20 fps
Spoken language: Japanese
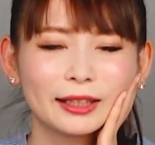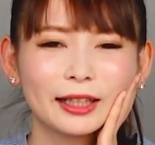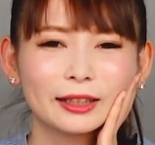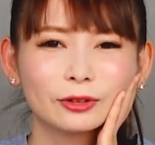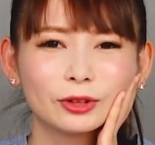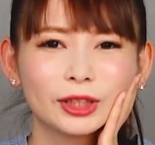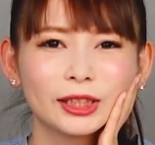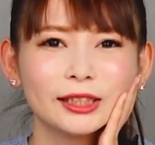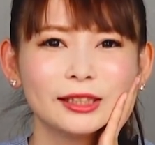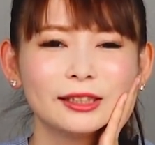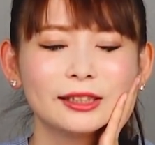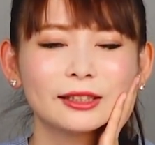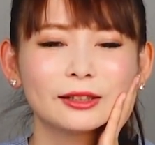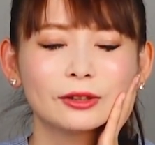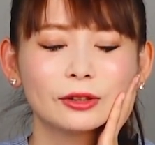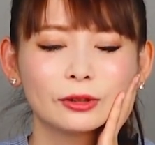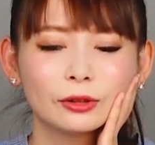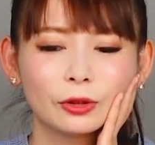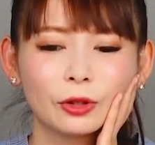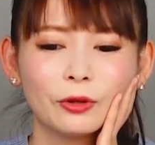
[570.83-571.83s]
であとシンジ
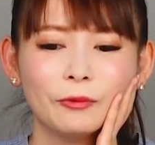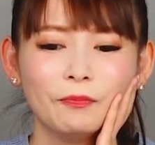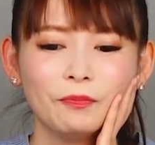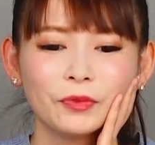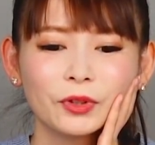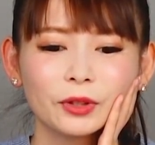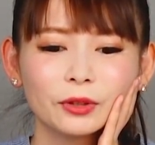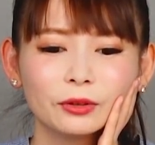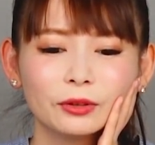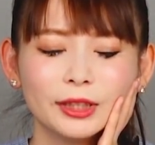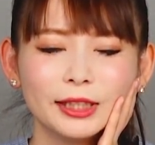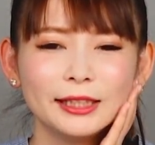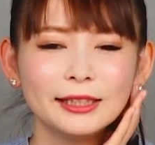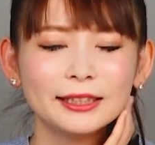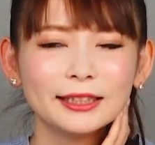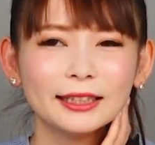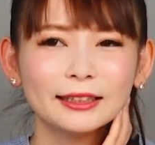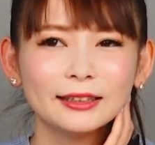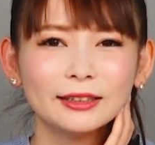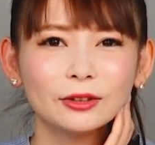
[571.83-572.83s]
君のこの陰
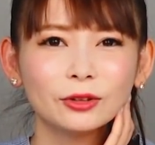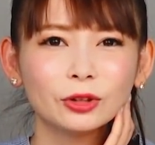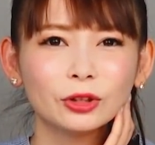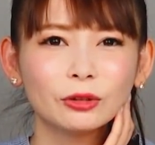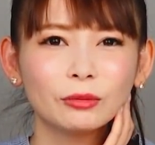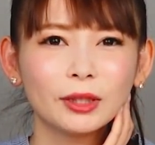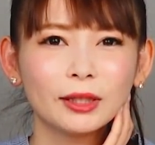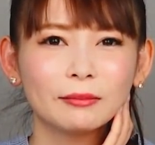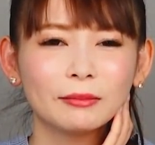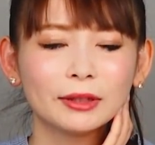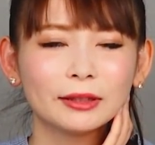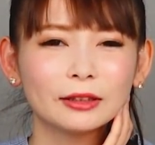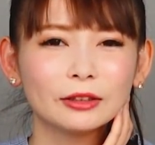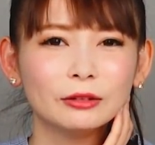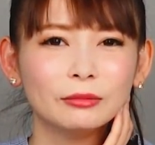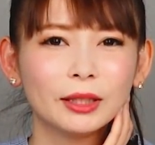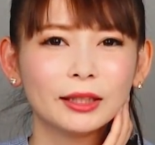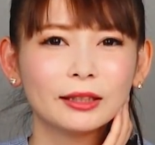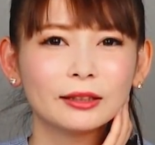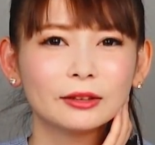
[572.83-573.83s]
キャっていう言葉がまだ
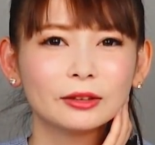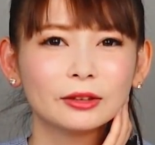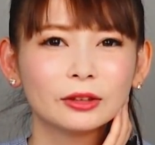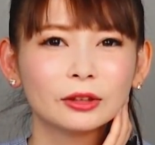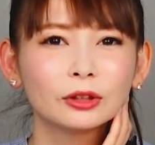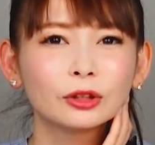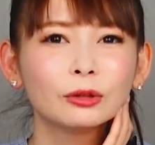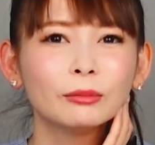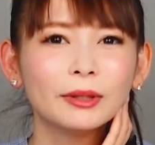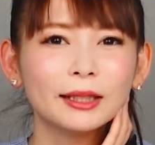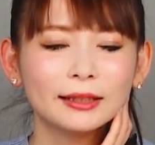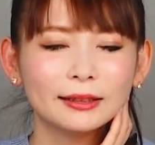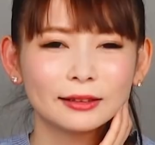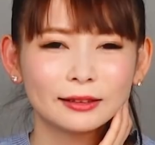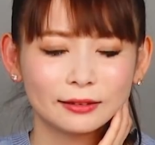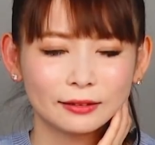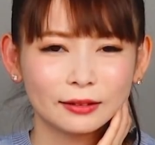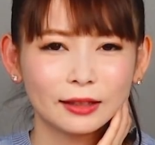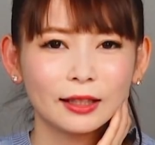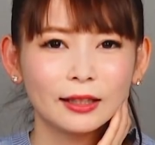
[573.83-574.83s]
生まれるずっと前で
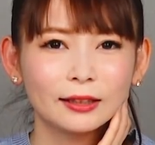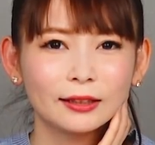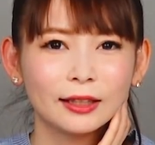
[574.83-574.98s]
すよね。